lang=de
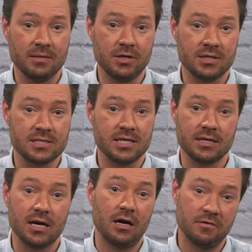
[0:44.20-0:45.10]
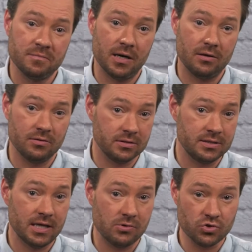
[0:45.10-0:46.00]
Unboxing, Aufbau
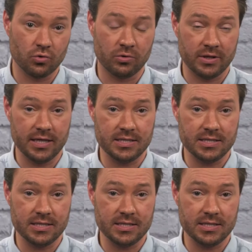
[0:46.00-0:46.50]
und Ausdruck der